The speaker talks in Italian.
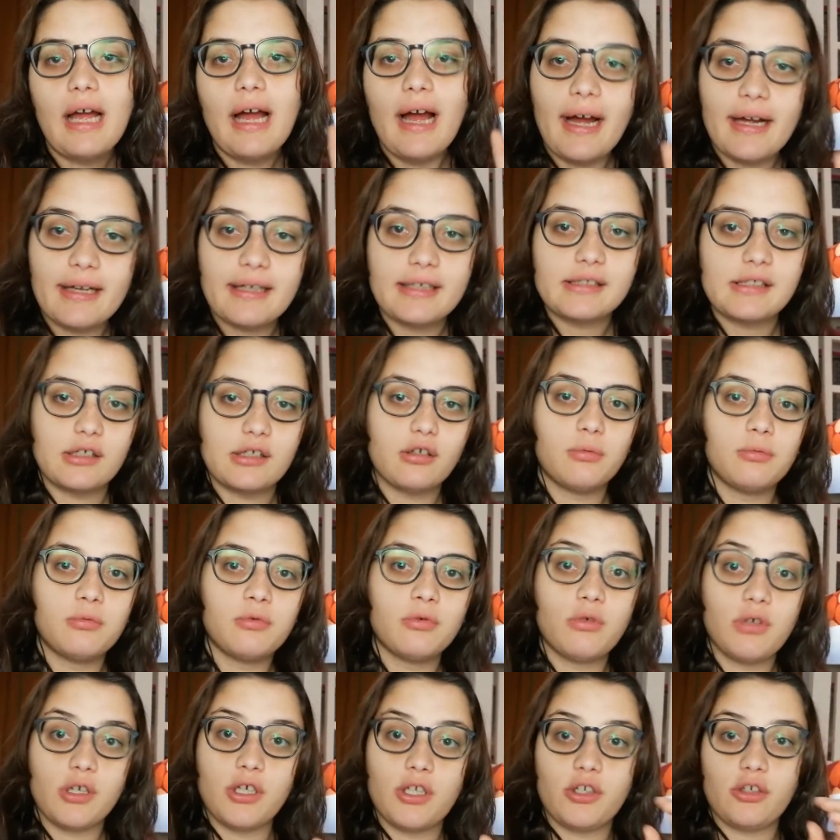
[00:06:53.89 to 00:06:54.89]
anche se
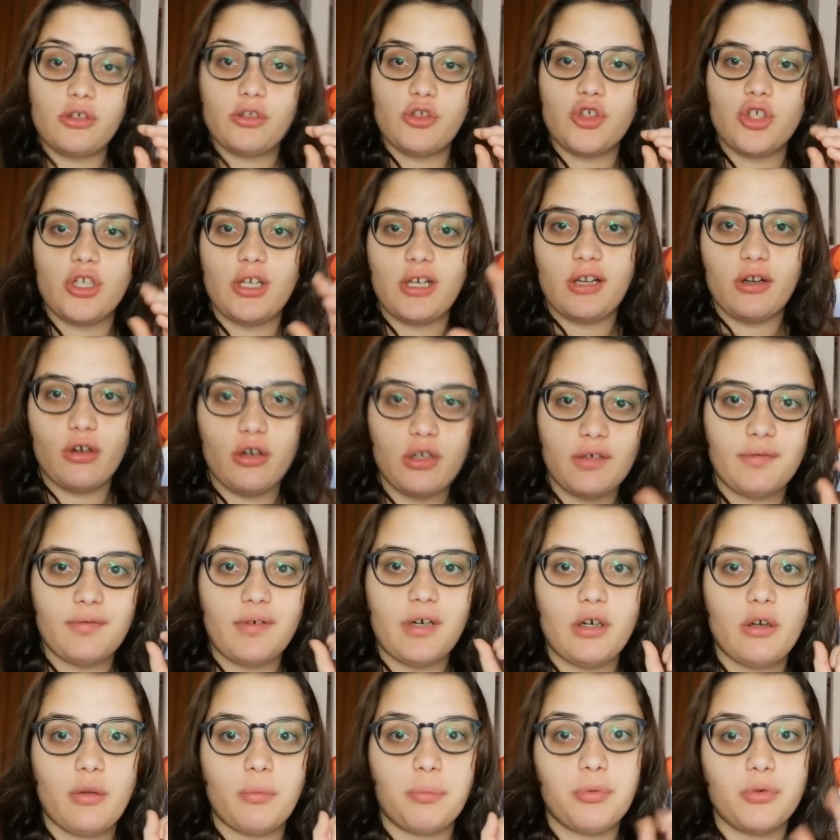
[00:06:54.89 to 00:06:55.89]
comunque cercherò di
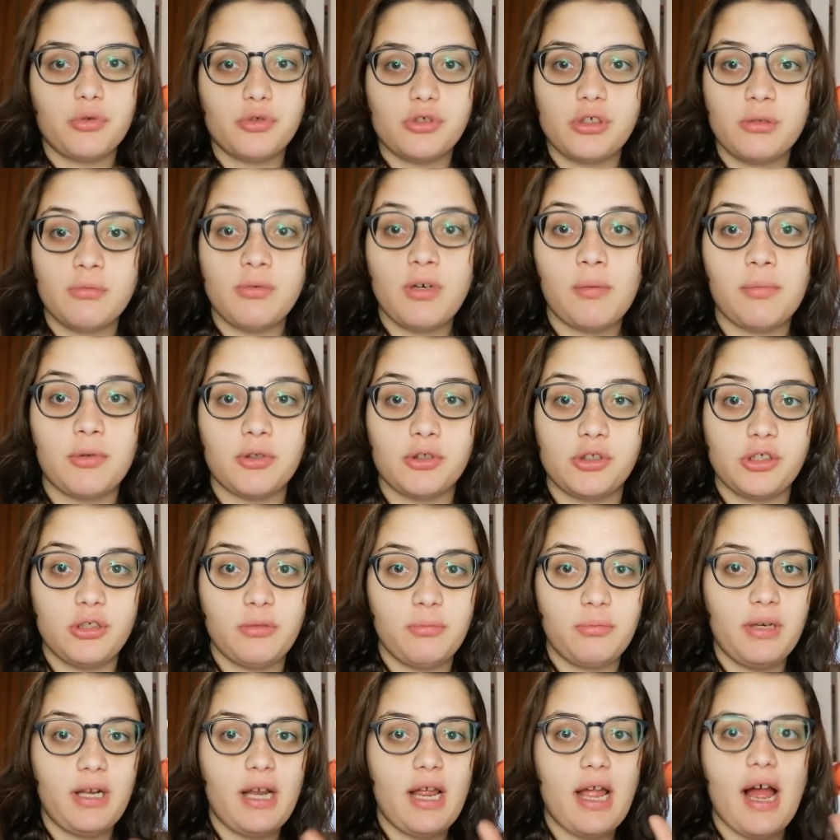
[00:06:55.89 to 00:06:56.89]
farlo più simile
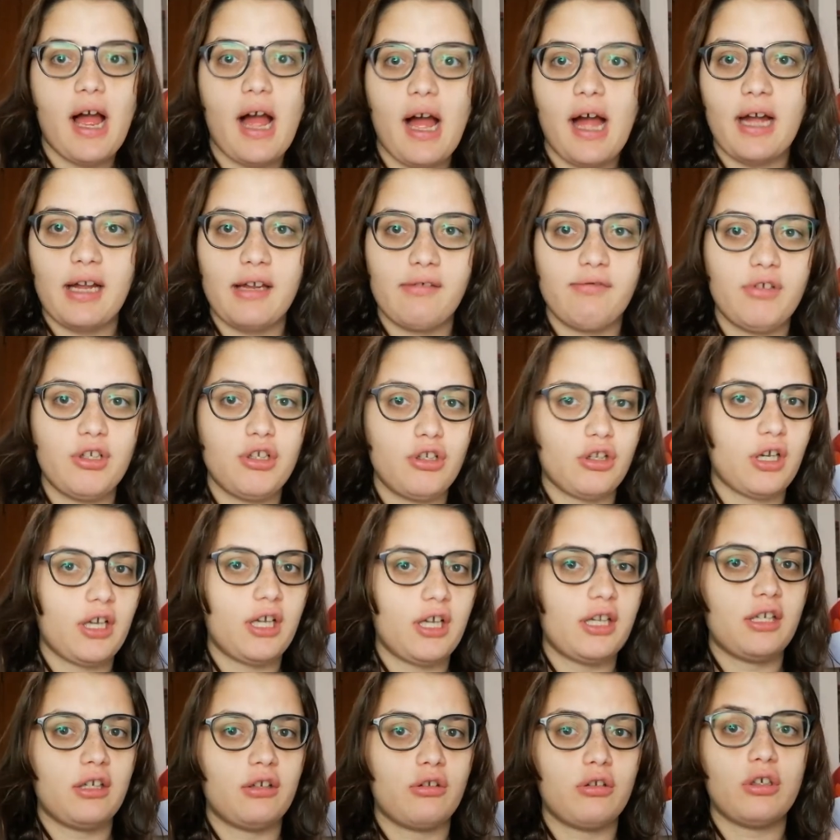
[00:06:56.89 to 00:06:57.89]
possibile ai video che
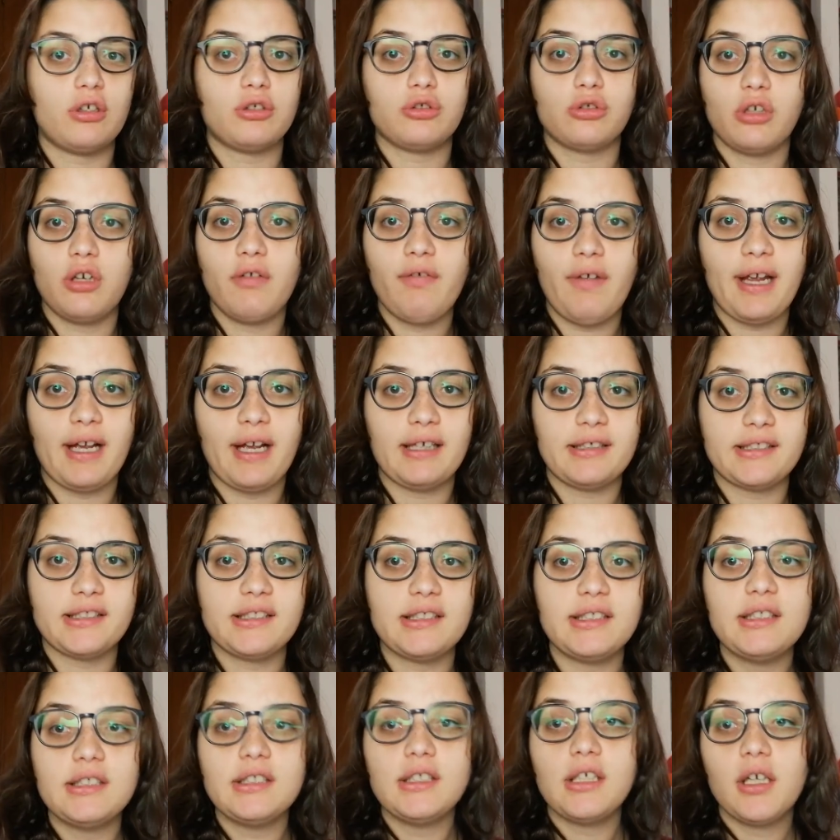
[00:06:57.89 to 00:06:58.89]
edito da Sony
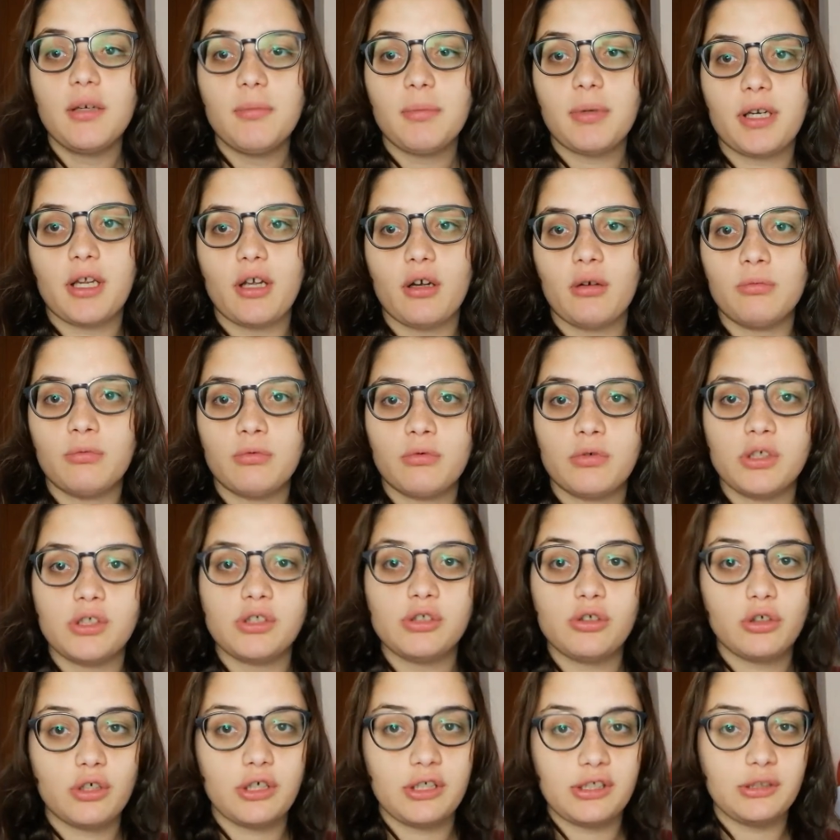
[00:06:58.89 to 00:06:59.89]
Vegas, perché comunque
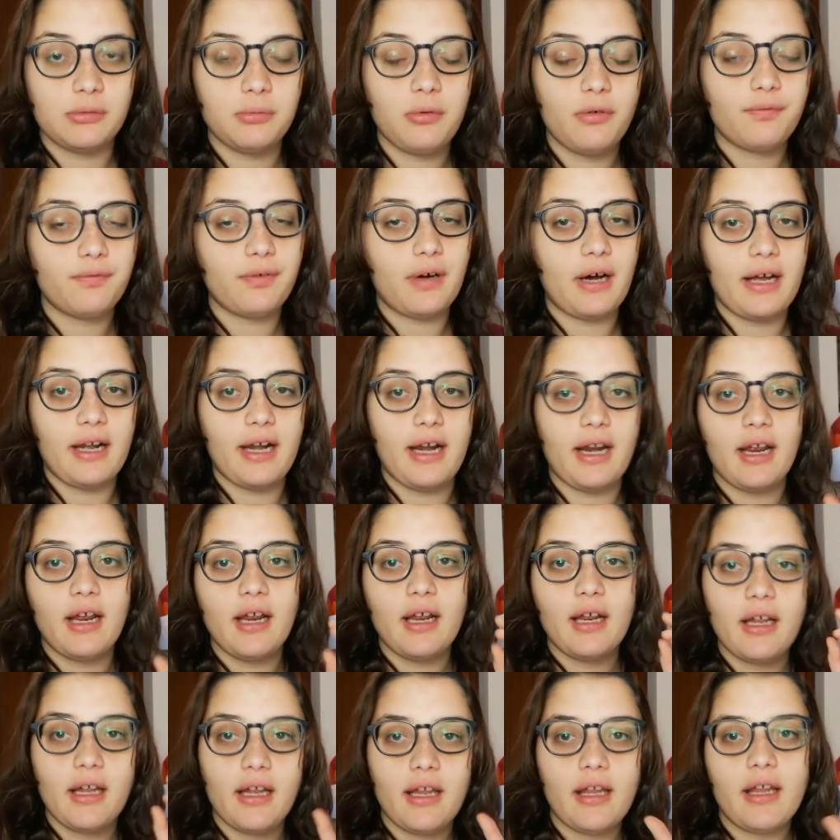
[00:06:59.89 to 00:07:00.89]
so che si può fare
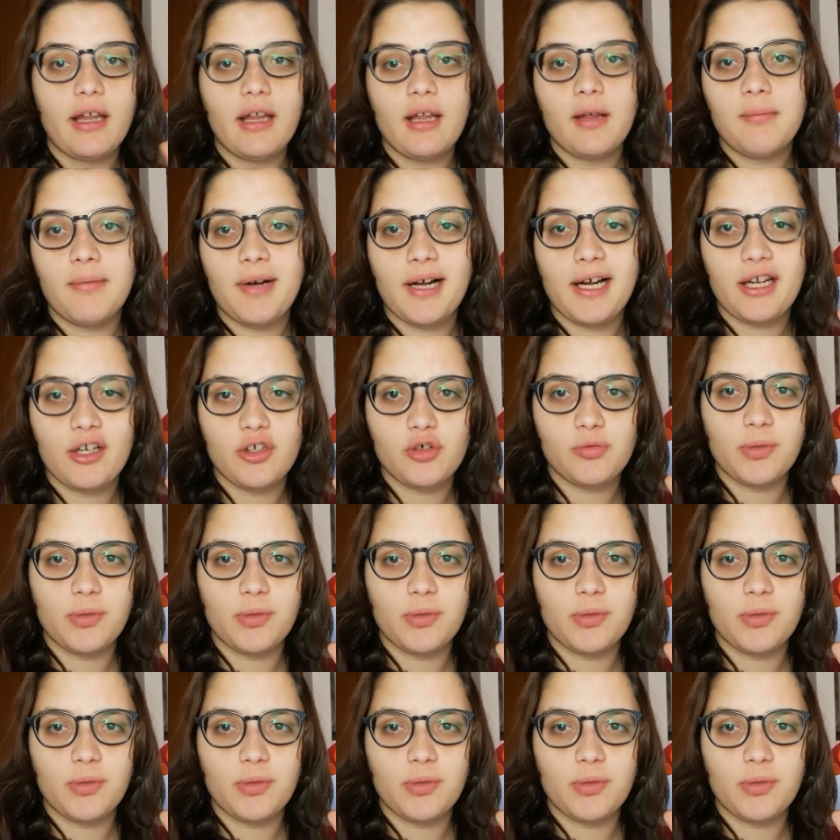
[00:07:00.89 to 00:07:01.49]
e magari ci